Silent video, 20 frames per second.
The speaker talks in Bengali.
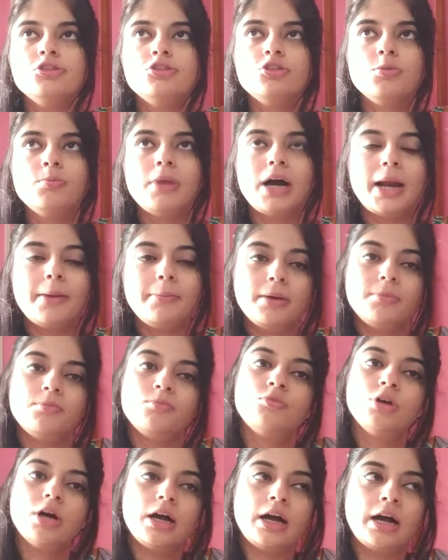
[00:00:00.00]
তো বারবার
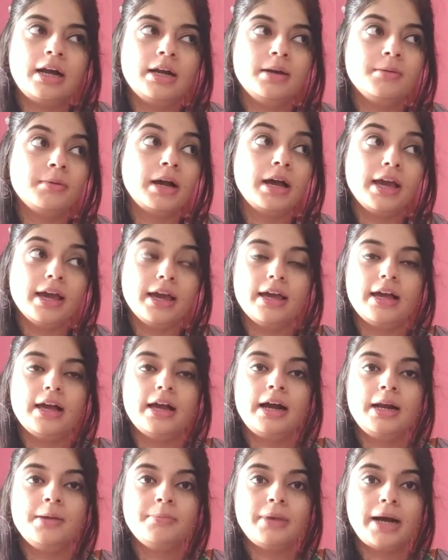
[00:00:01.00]
আর হ্যাঁ
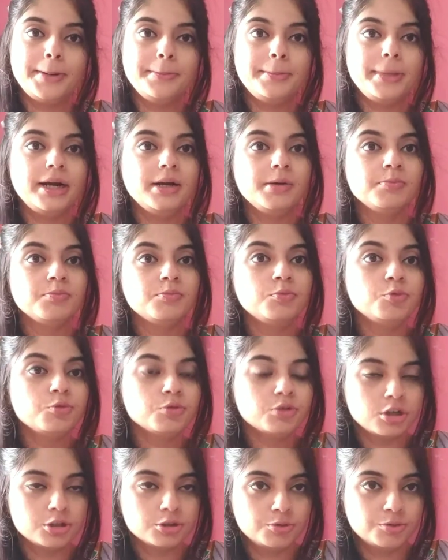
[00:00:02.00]
আর বারবার
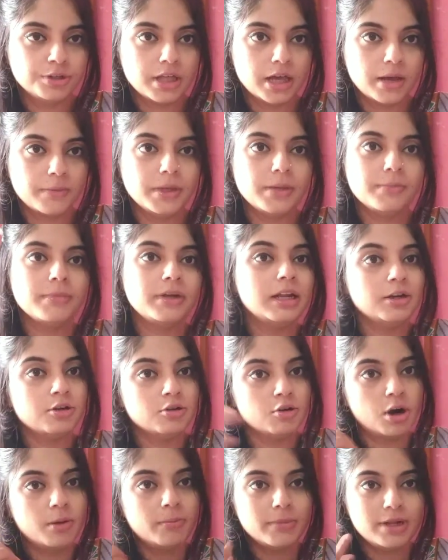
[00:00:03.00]
মুখও ধুই আমি মানে
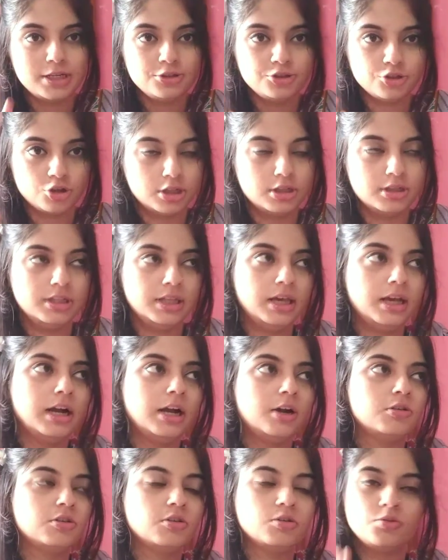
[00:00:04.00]
নর্মাল জল দিয়ে
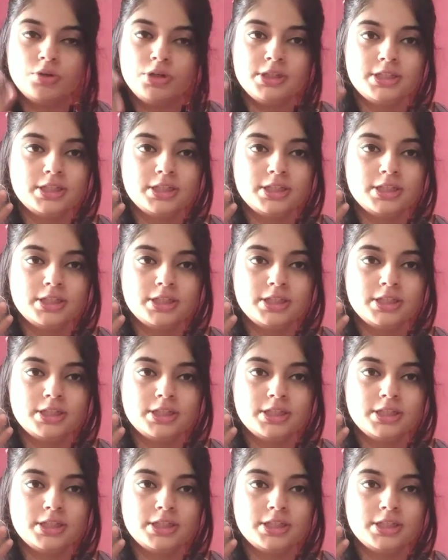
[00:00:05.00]
কারণ ওই